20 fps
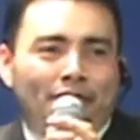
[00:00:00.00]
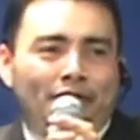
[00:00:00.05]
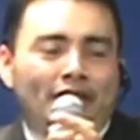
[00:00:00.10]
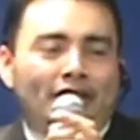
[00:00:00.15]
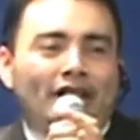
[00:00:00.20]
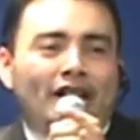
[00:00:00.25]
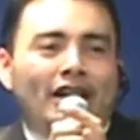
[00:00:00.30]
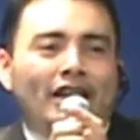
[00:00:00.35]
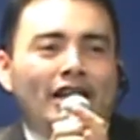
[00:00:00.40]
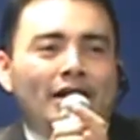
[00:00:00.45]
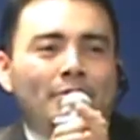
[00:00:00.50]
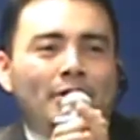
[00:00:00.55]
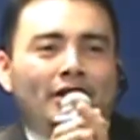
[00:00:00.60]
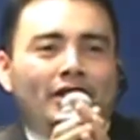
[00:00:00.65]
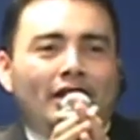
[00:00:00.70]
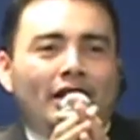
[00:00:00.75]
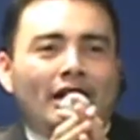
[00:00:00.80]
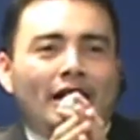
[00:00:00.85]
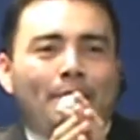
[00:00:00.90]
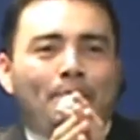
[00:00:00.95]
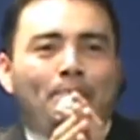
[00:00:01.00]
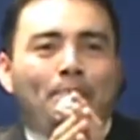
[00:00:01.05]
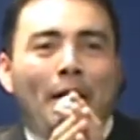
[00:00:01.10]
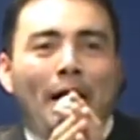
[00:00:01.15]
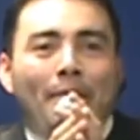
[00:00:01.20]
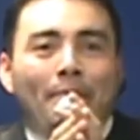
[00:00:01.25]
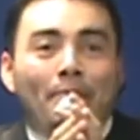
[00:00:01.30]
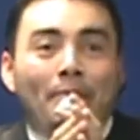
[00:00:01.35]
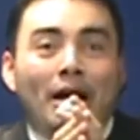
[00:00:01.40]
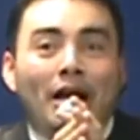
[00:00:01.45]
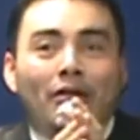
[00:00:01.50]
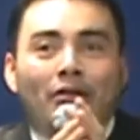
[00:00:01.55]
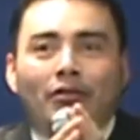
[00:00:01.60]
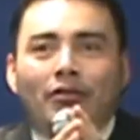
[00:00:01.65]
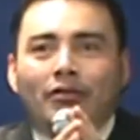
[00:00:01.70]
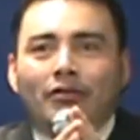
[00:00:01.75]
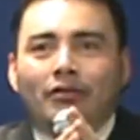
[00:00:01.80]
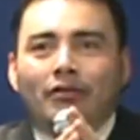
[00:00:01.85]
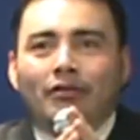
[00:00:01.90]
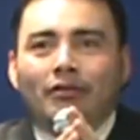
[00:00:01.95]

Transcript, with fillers: Dicen allá en mi tierra, pasmado.